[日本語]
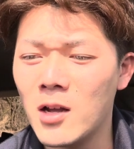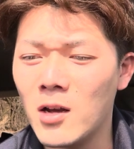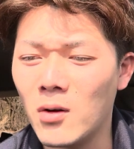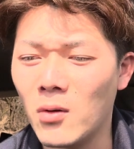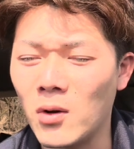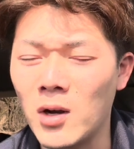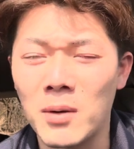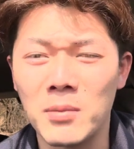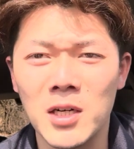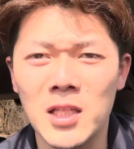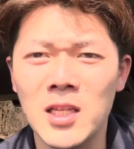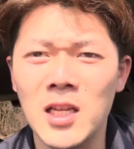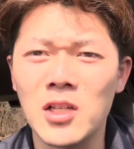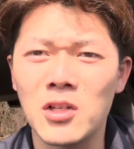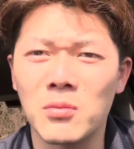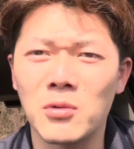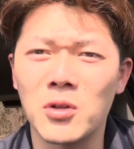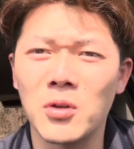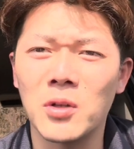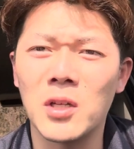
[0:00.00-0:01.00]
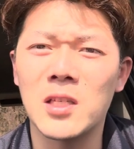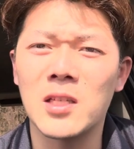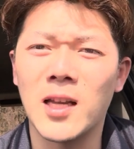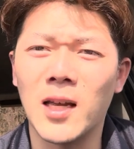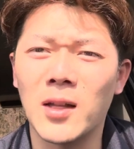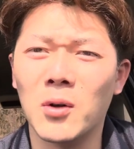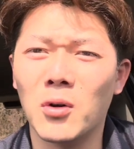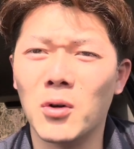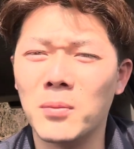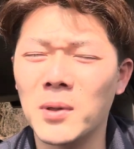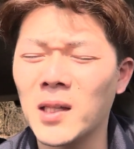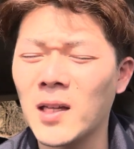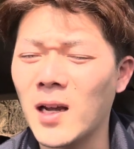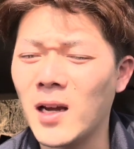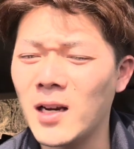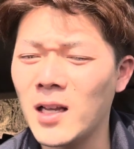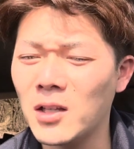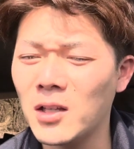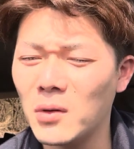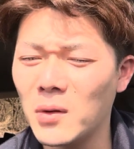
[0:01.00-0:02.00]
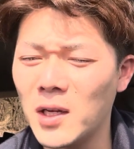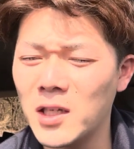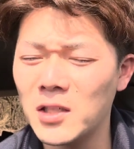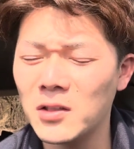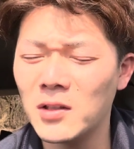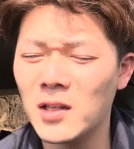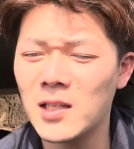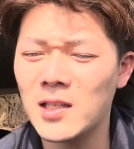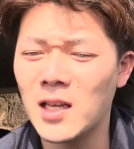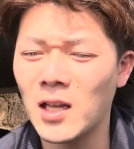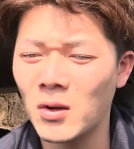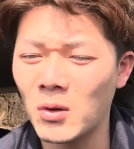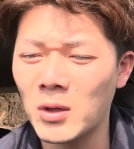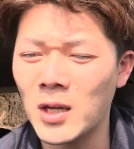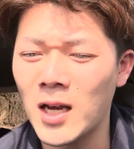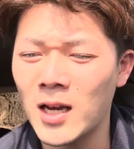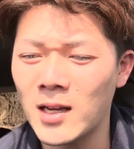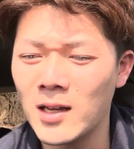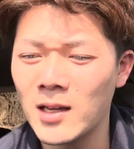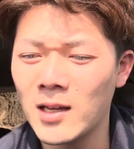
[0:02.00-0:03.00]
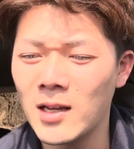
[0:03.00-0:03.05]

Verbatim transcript: 岡村選手もそうですけど、まあ、タレントはいるんですけどね、